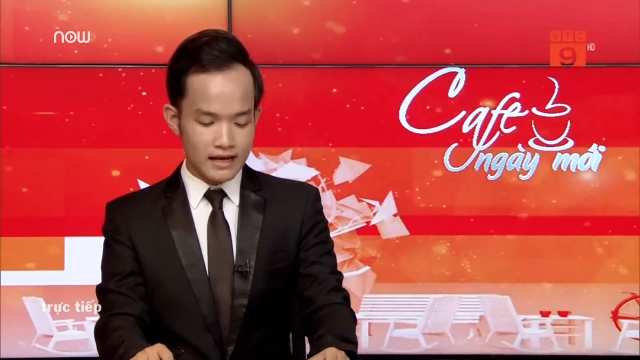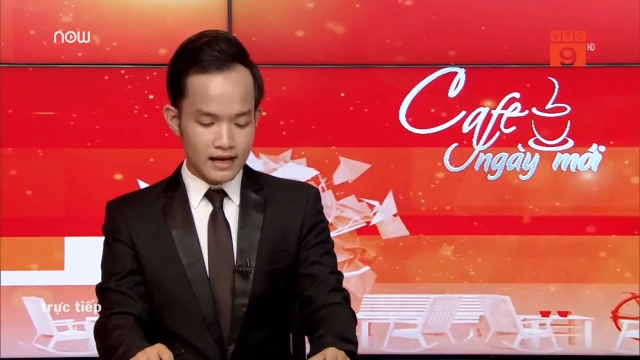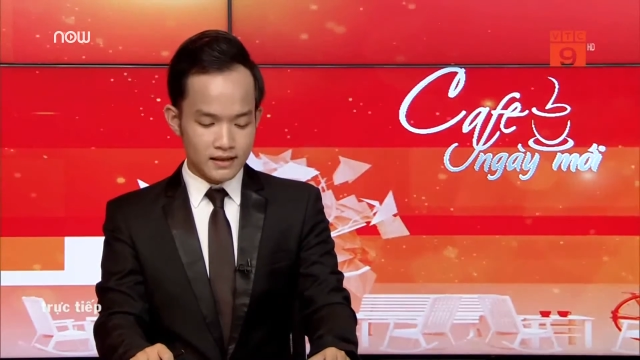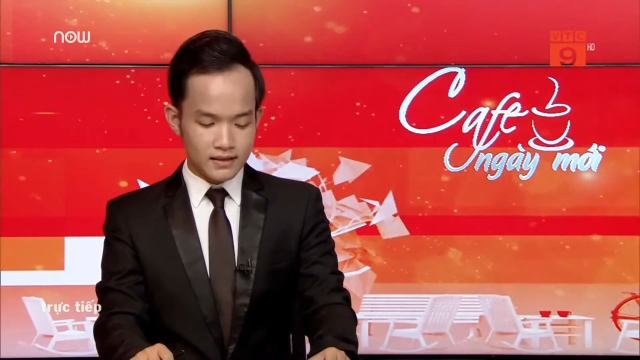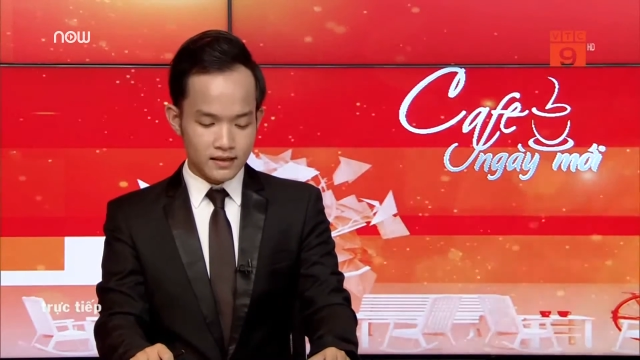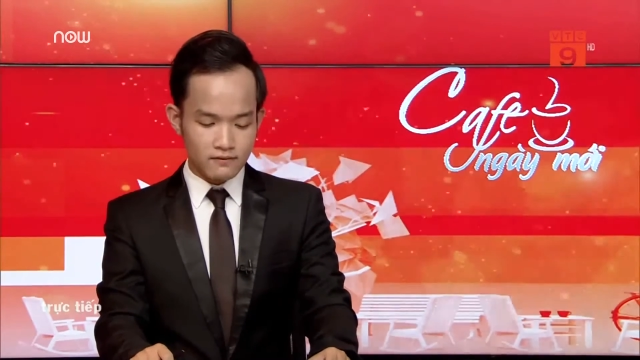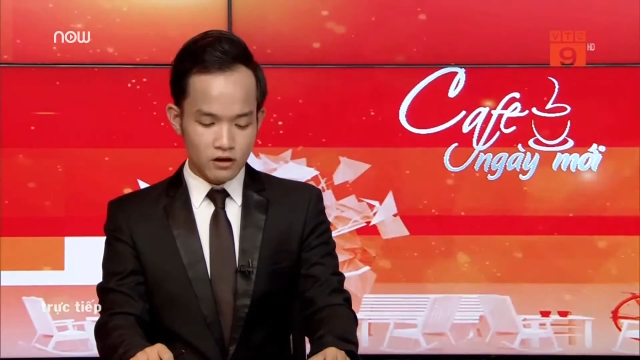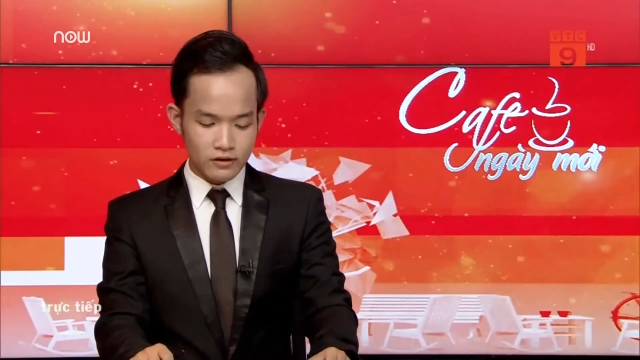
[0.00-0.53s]

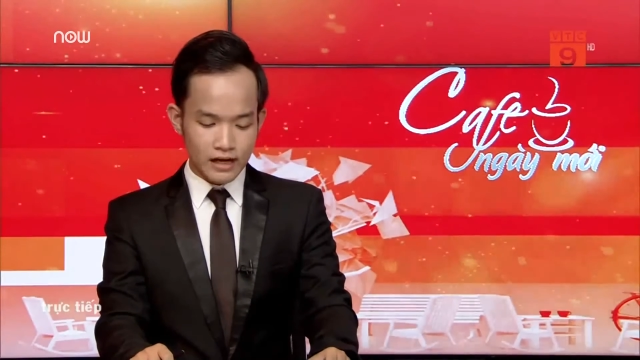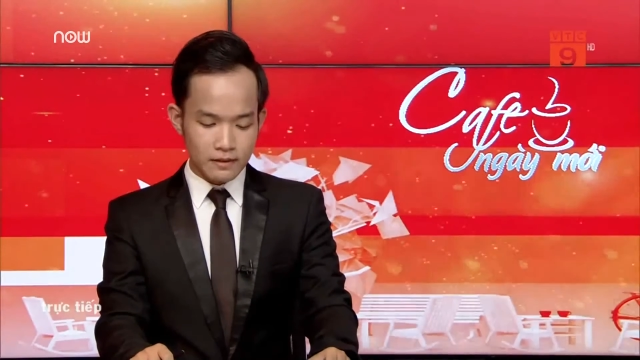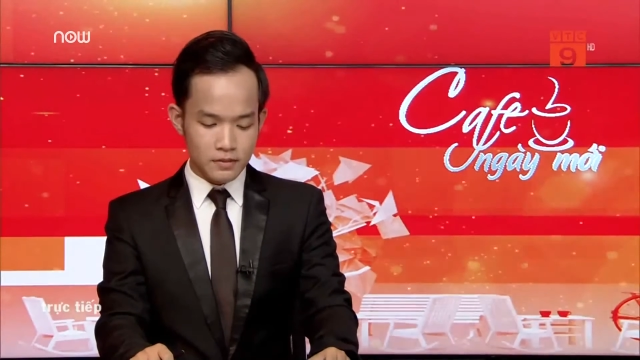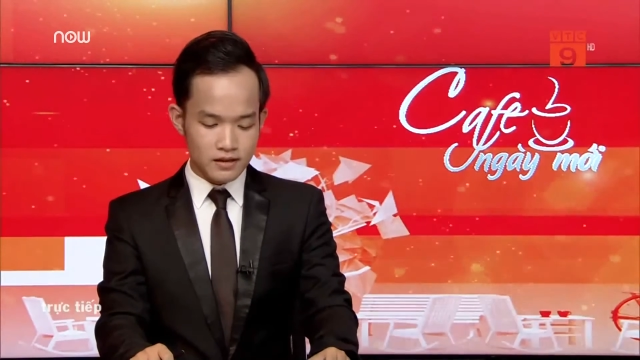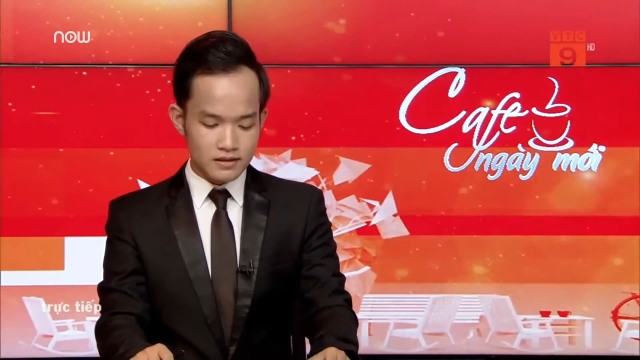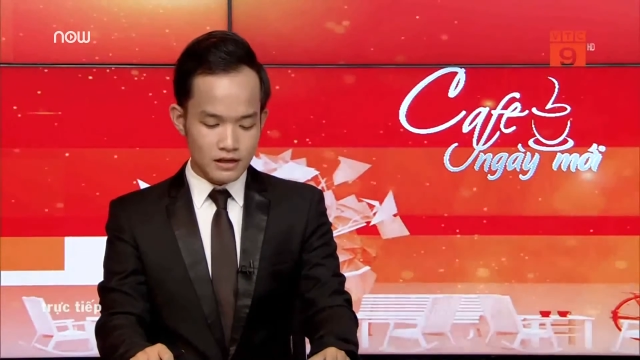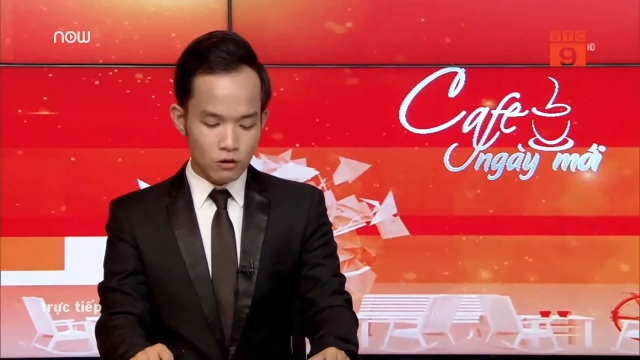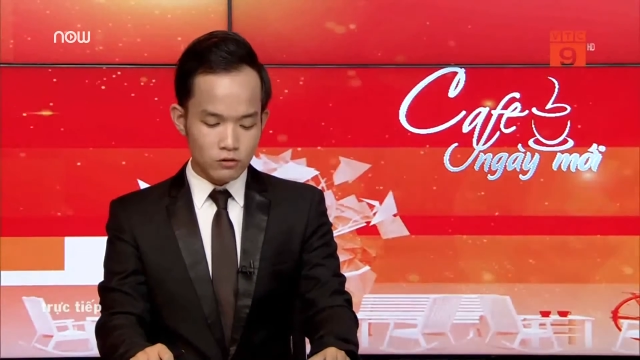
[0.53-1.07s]
Thì vào ngày
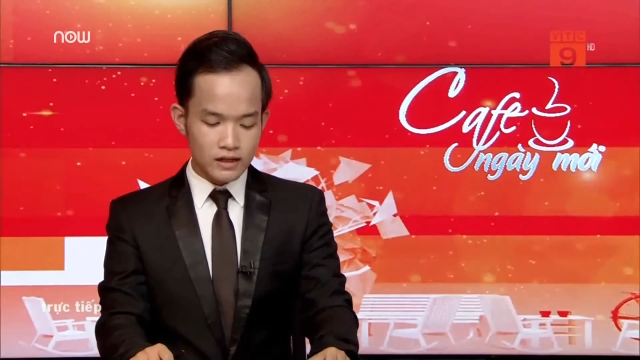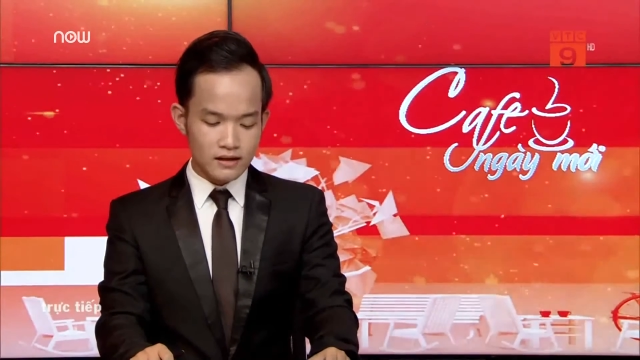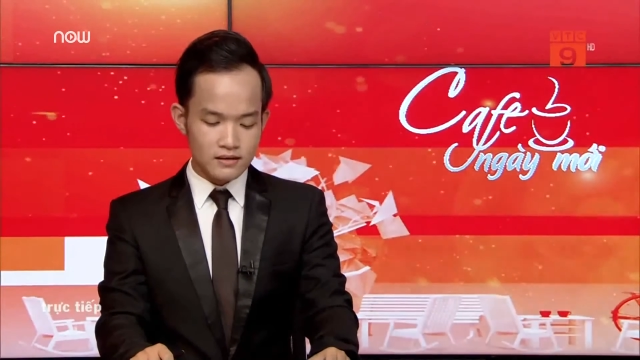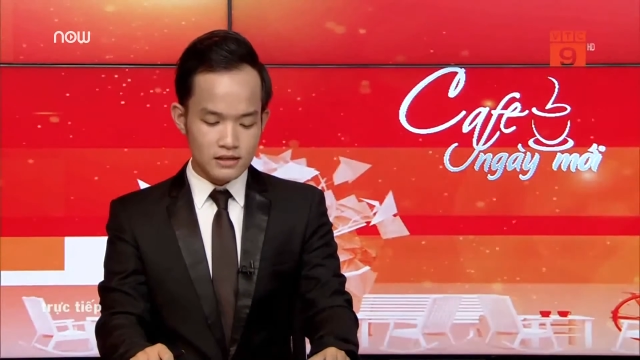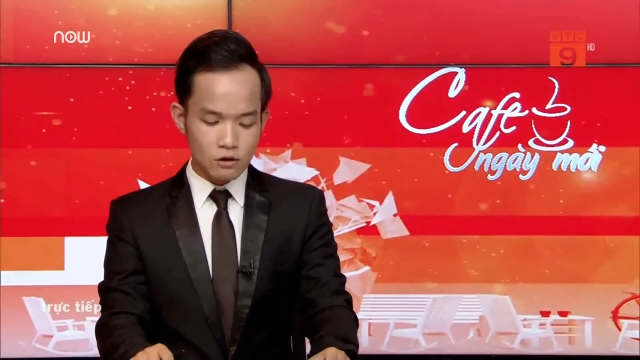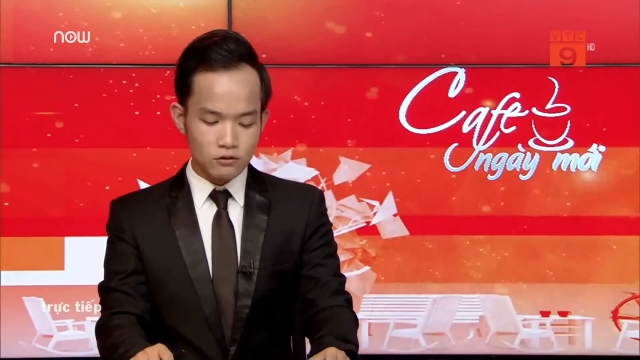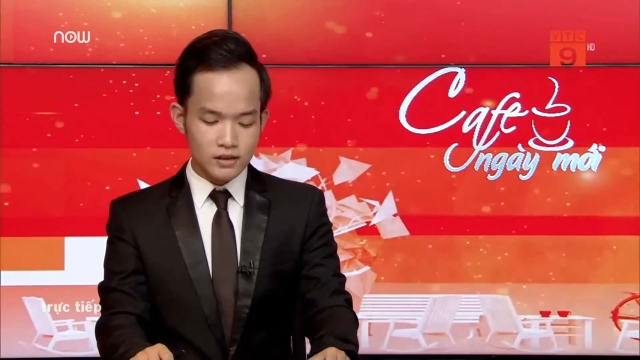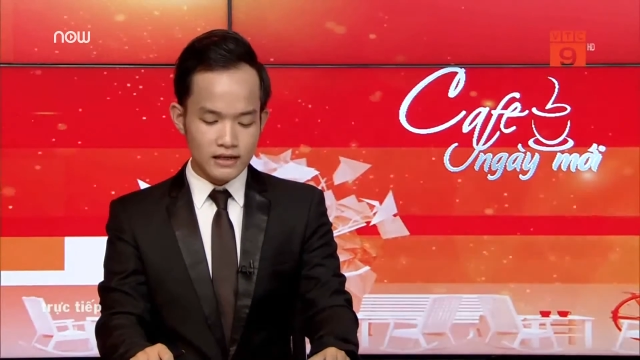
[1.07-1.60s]
16 tháng
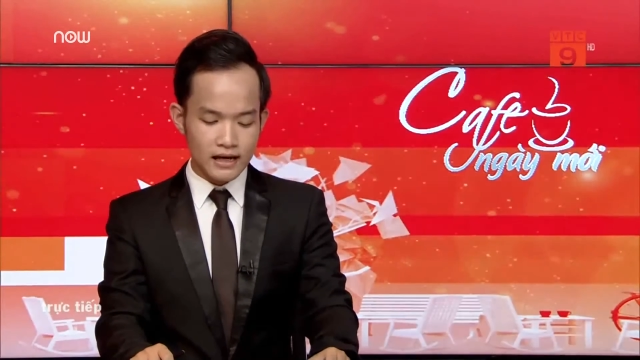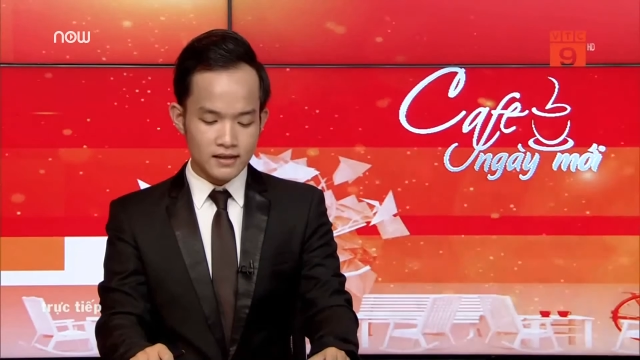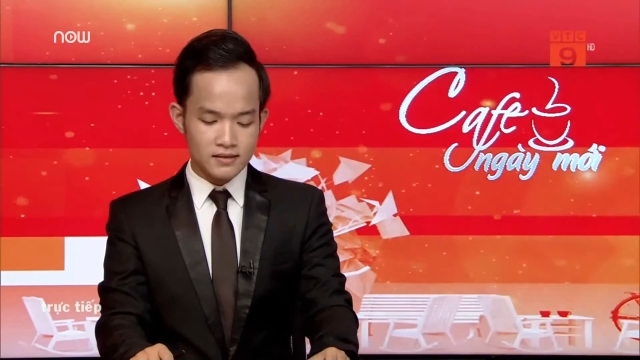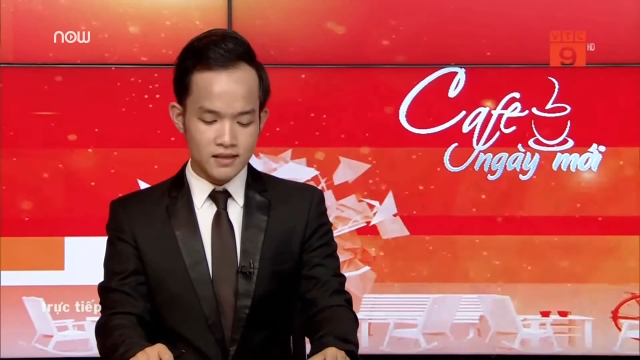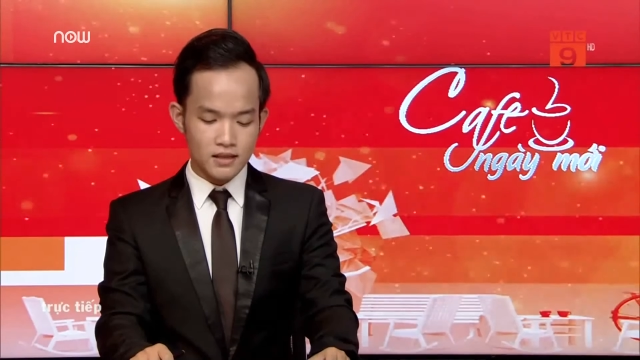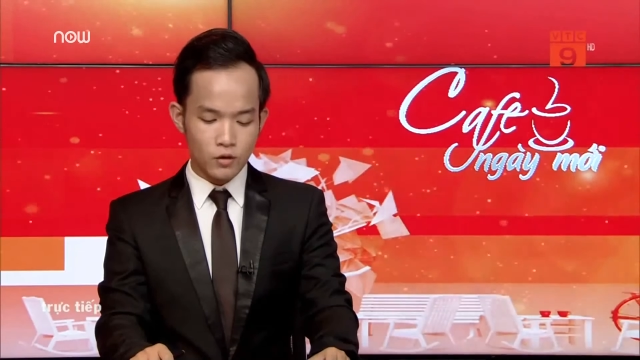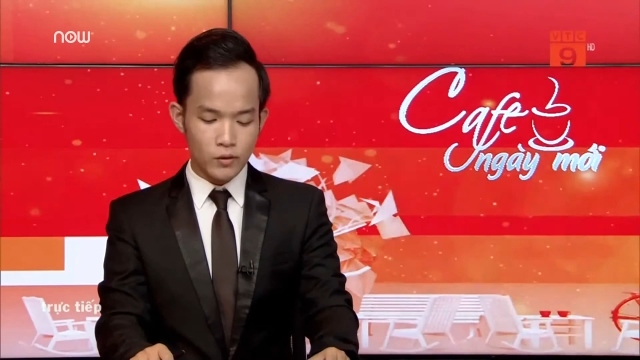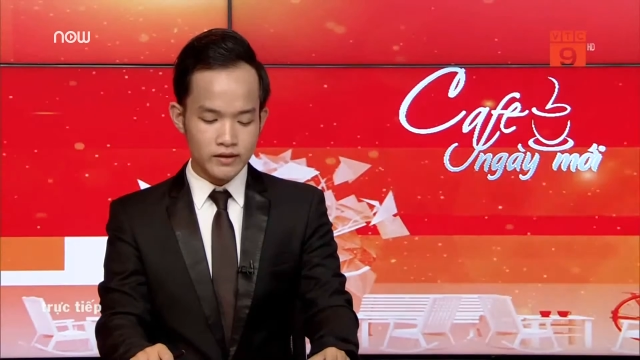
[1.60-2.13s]
6 tới đây,
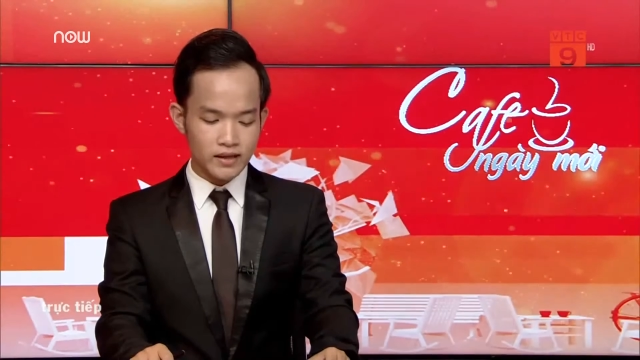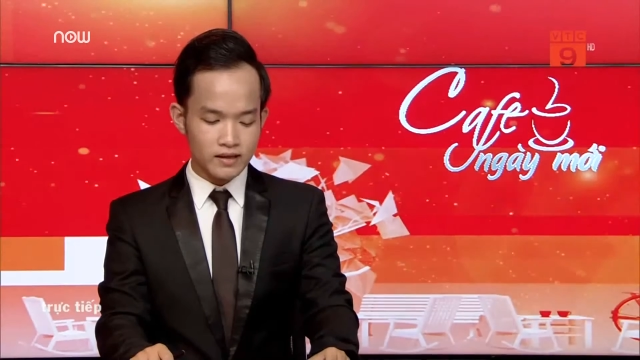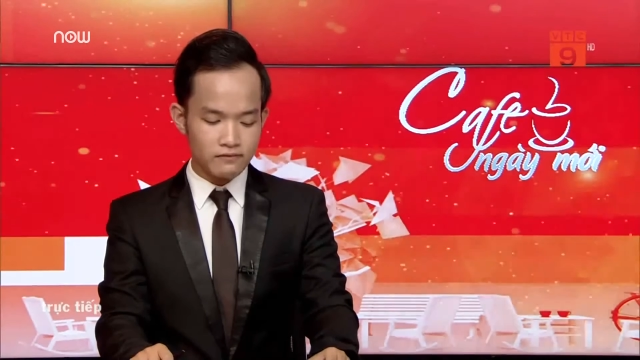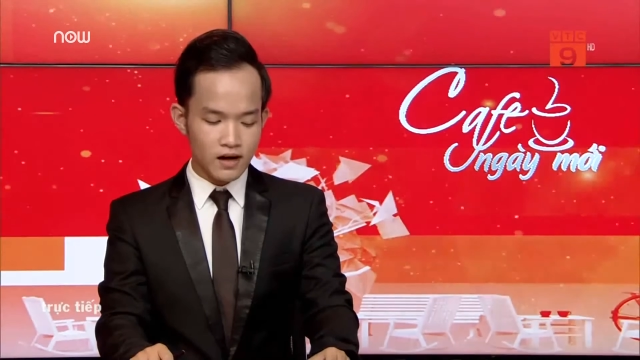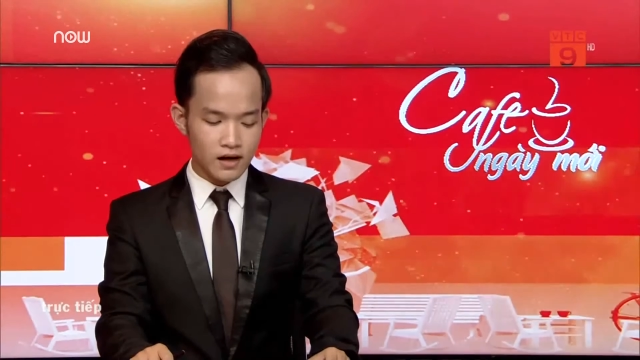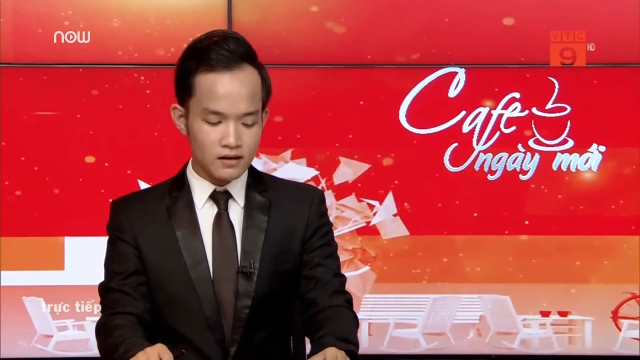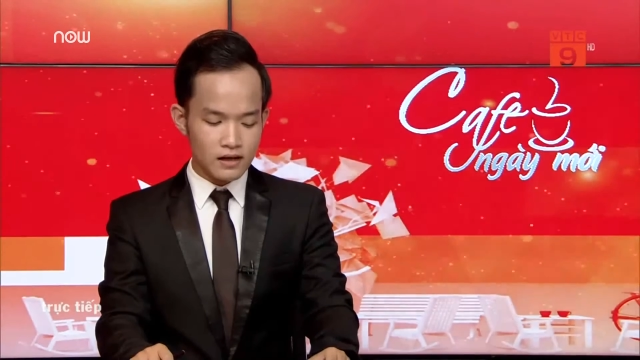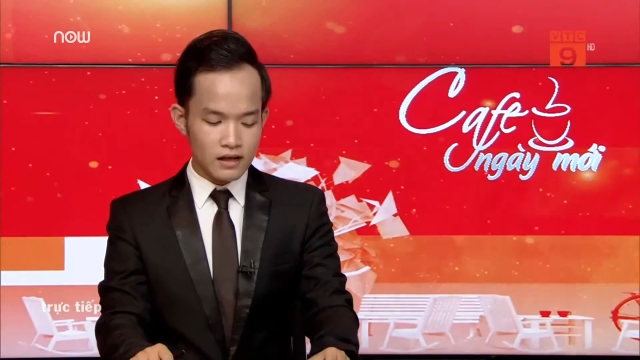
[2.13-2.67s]
chị Nguyễn Thị Vân,